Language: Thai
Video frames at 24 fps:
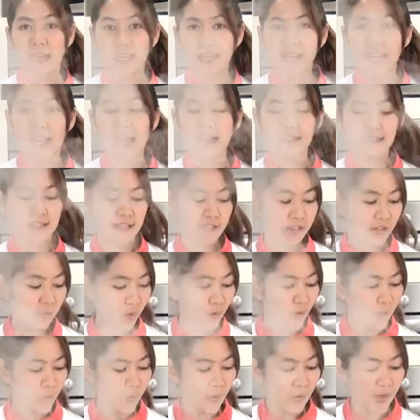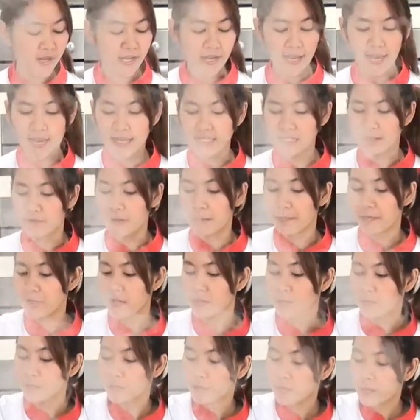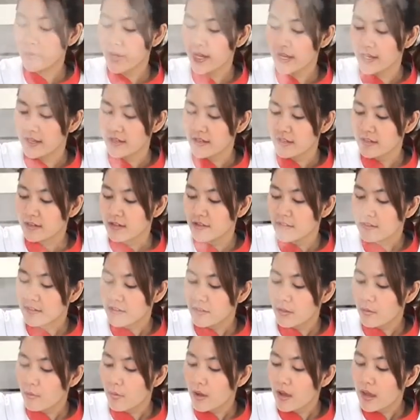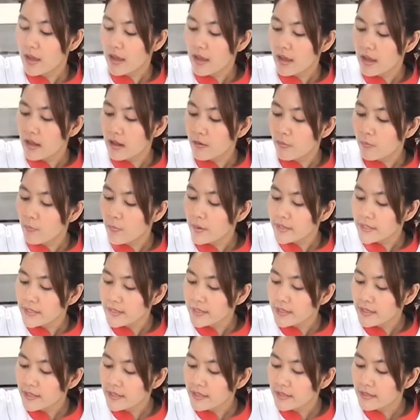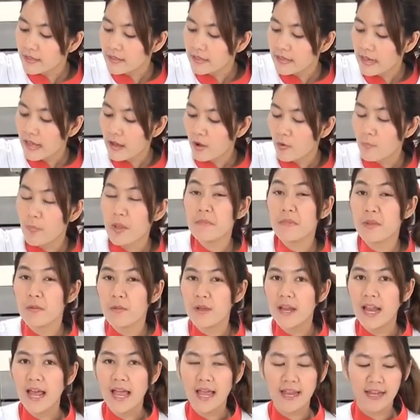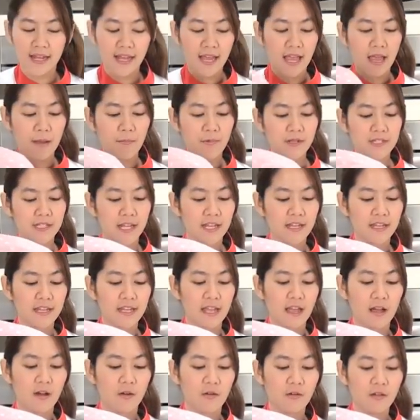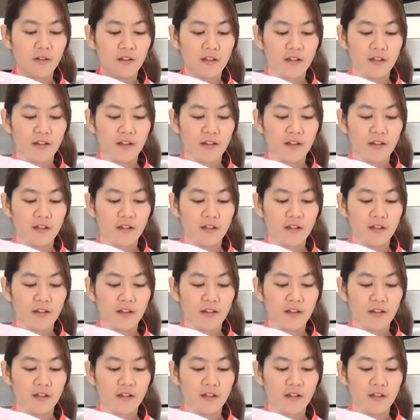ลาในการเซตตัวด้วยนะคะสำหรับขนมถ้วยแต่ว่าวันนี้เราไม่มีเวลานะคะ เพราะฉะนั้นเดี๋ยว